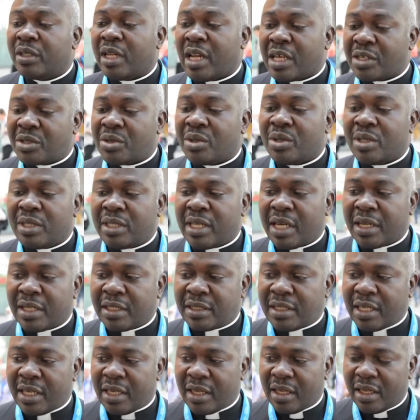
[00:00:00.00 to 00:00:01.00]
Unterstützung
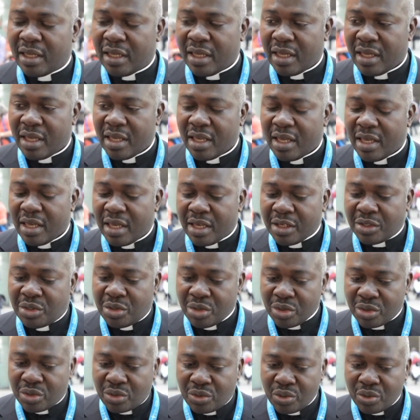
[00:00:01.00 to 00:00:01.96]
der Menschen in Europa.